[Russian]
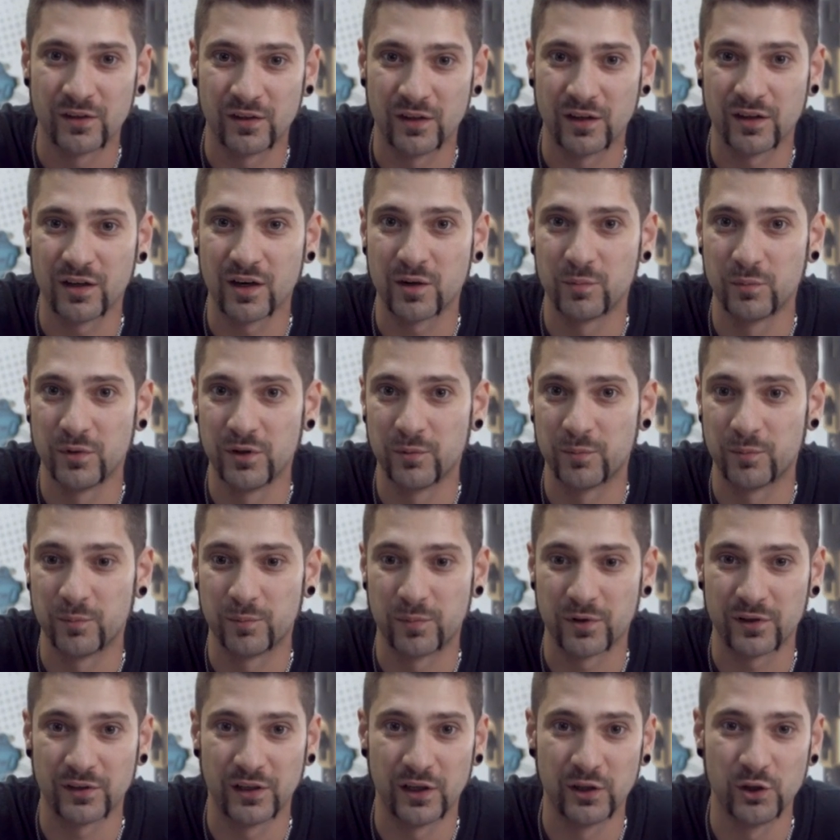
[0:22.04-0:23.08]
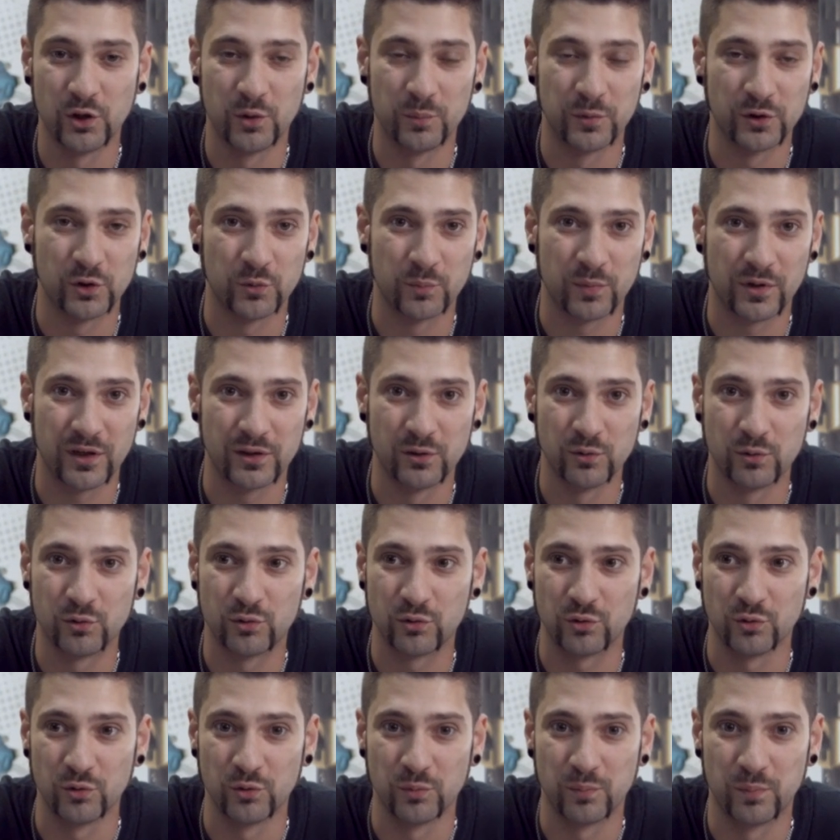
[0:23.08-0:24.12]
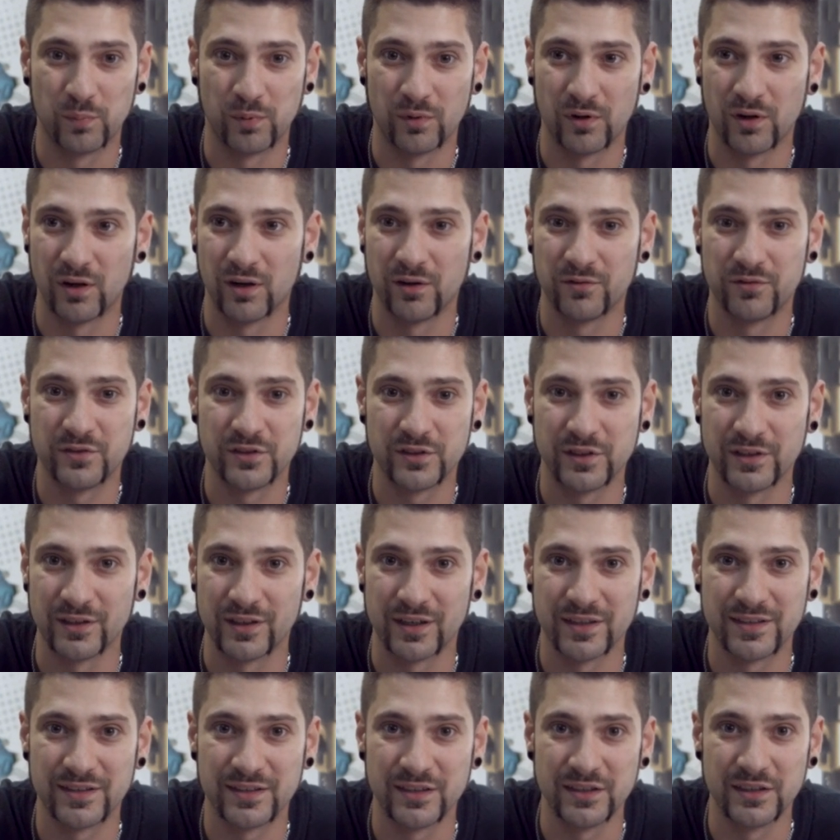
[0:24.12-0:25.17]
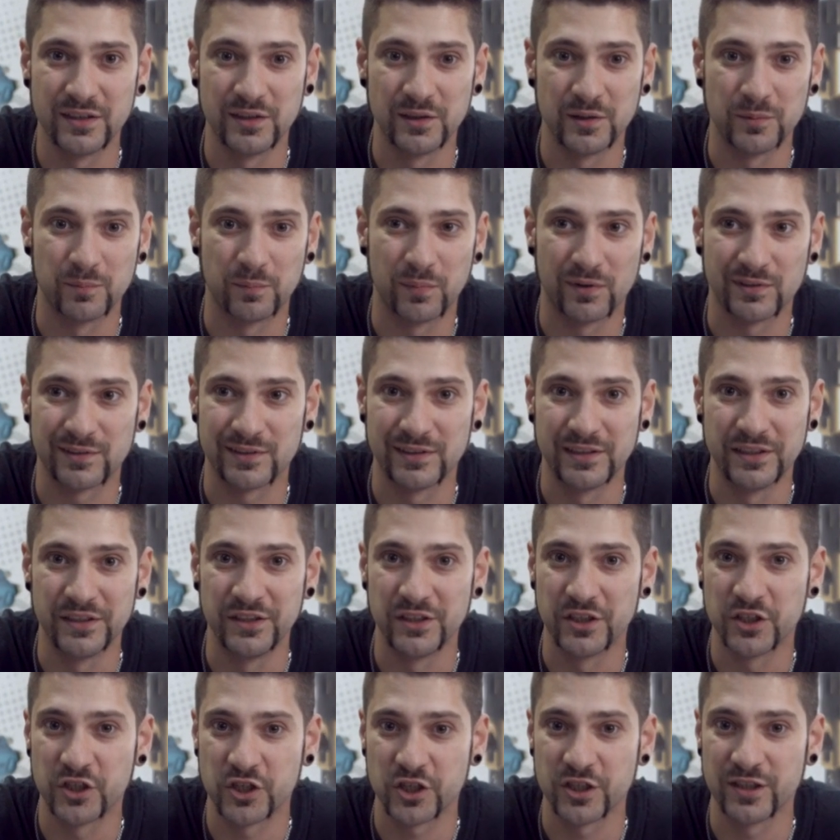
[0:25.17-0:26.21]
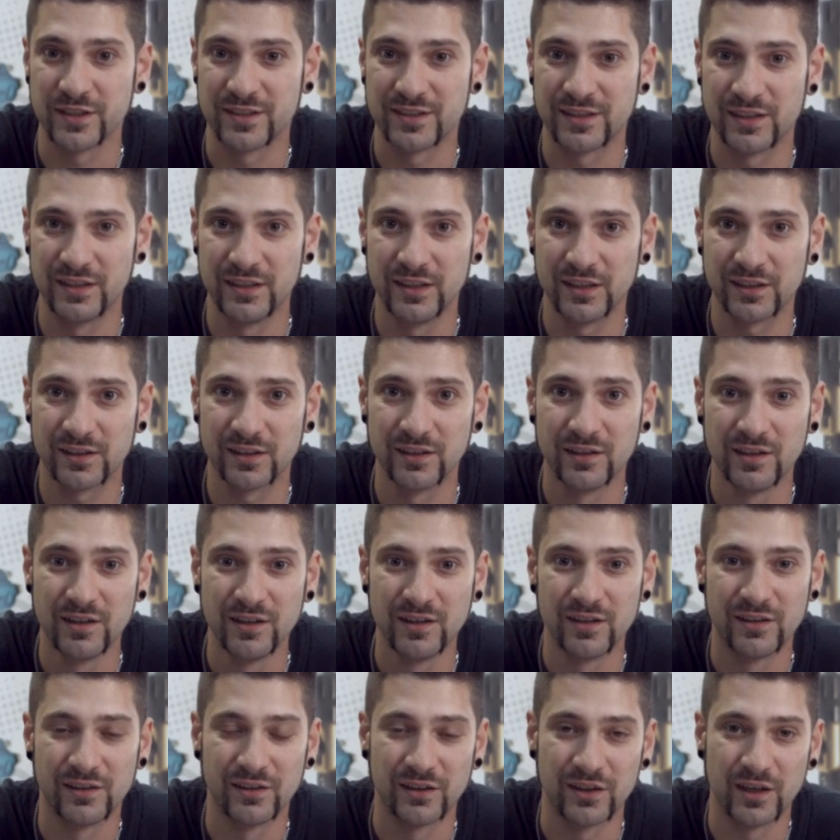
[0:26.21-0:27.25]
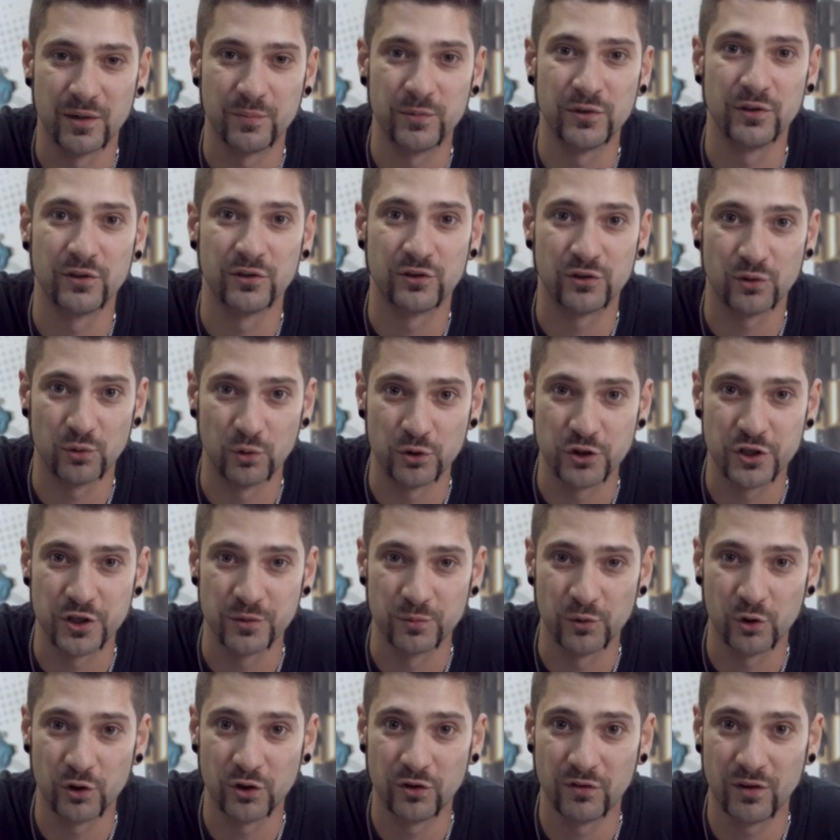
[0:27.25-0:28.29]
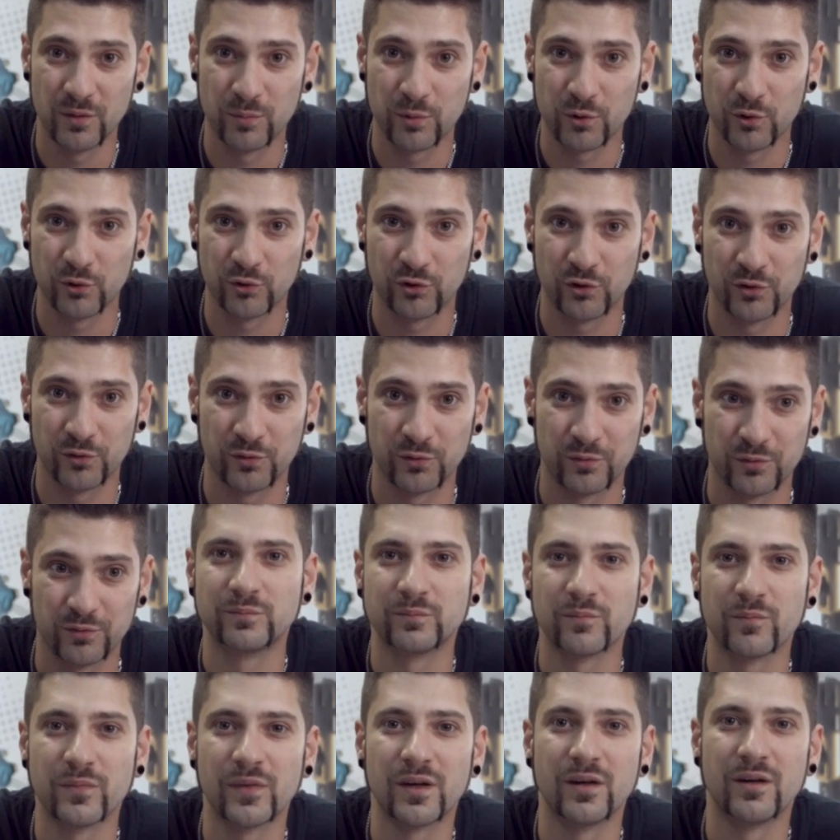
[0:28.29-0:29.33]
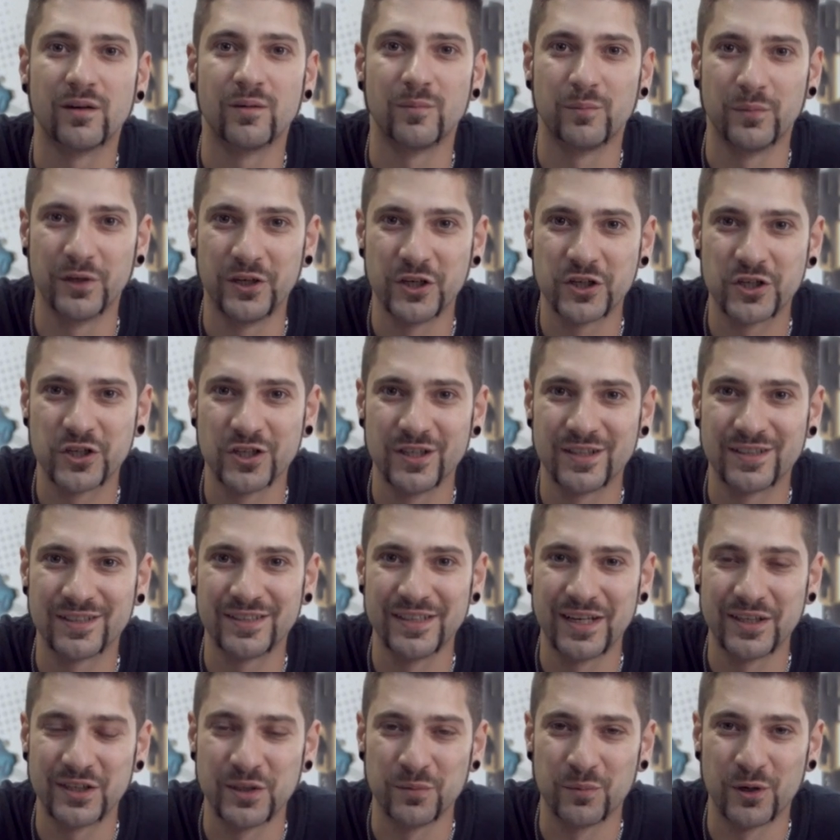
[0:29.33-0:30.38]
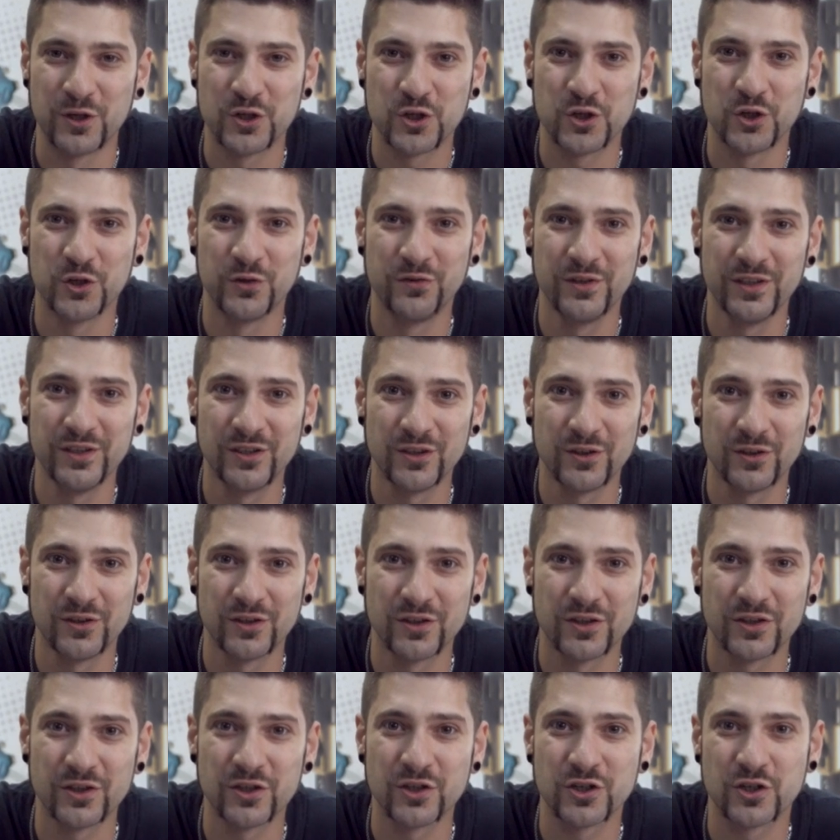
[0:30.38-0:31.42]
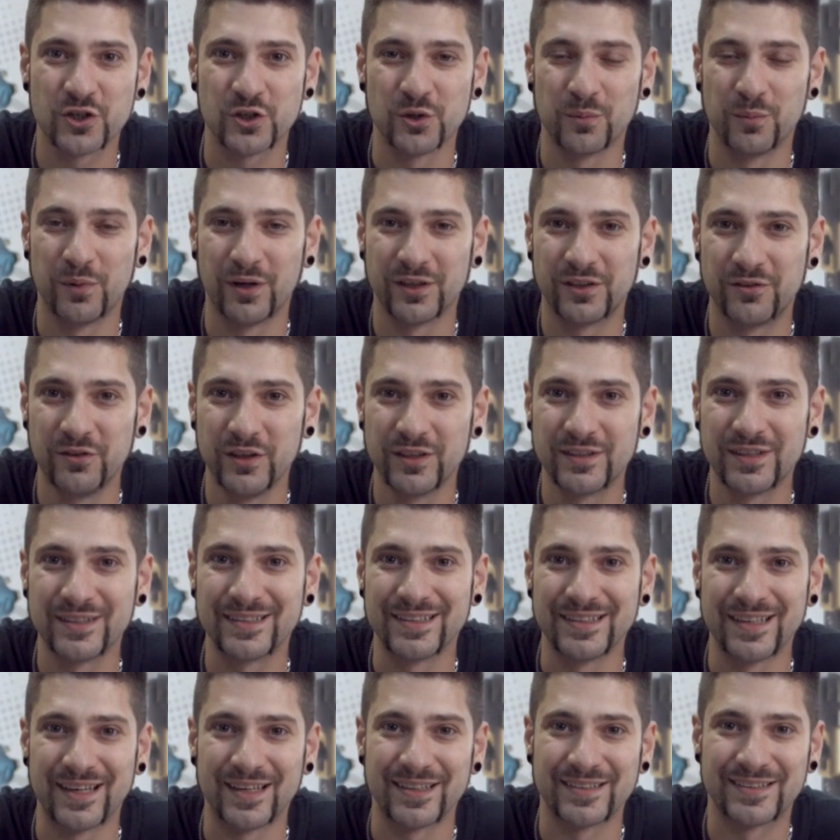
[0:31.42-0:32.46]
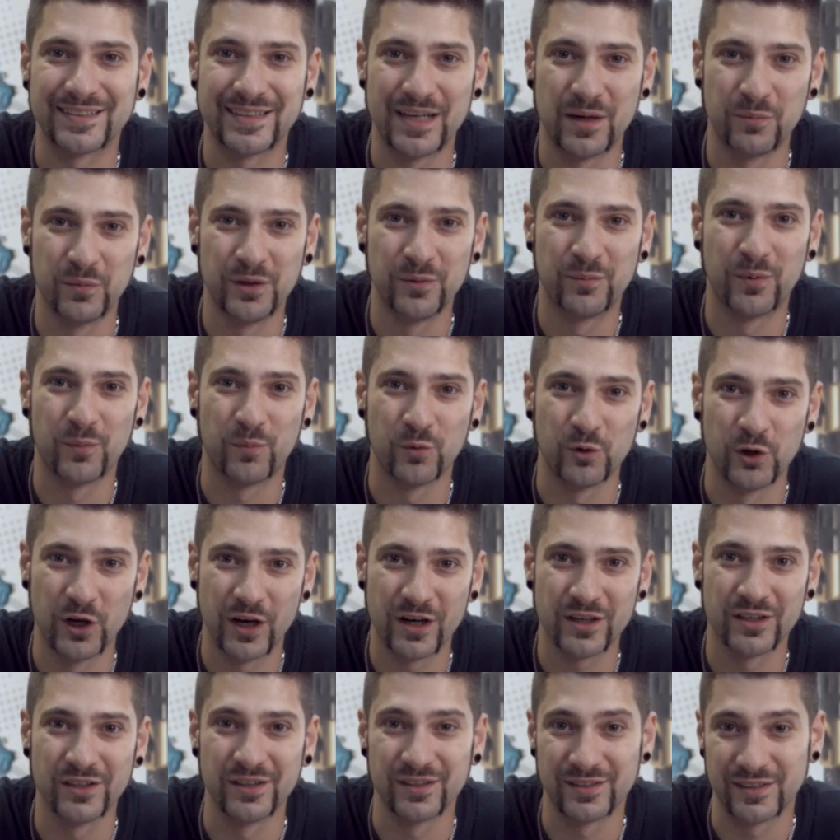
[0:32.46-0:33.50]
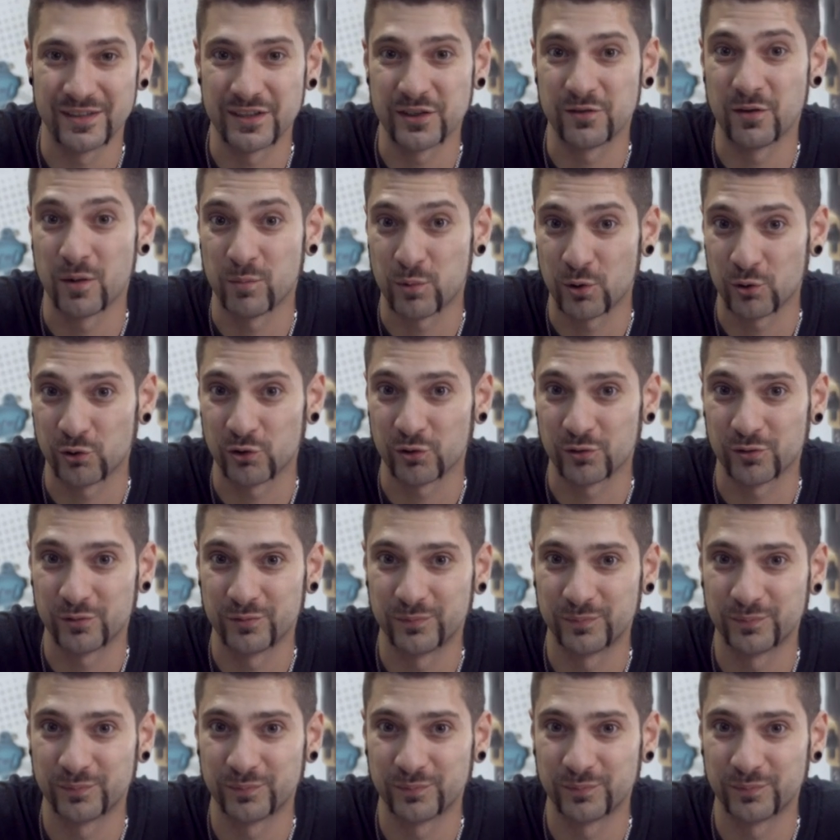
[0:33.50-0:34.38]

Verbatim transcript: Так как мы продаем эту продукцию по всей России последние 6 лет, накопилось очень много вопросов, мы решили снять небольшое видео, чтобы ответить на самые популярные из этих вопросов.